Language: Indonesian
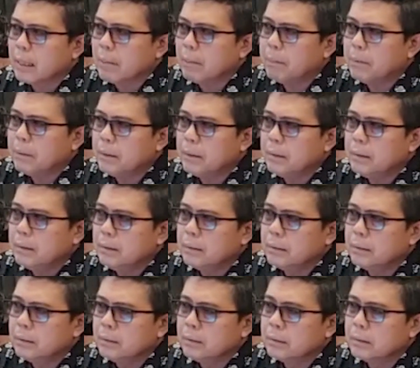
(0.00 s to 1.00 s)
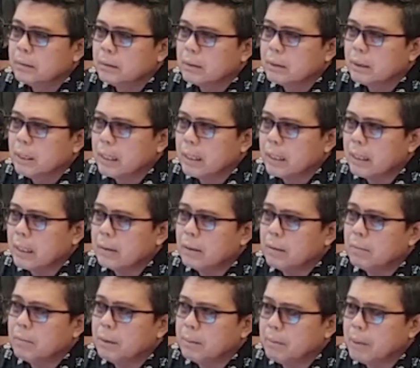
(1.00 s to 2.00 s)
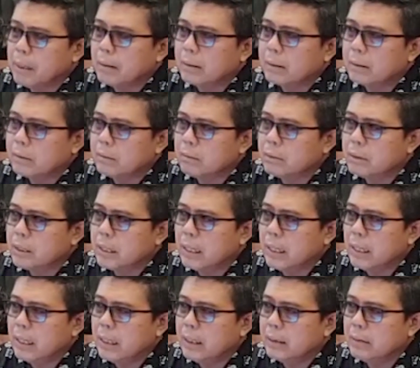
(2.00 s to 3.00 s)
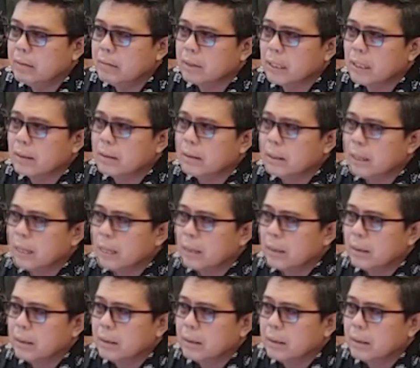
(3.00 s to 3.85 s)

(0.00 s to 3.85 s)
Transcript: Tapi hmm. karena ya memang sudah itu tadi lah.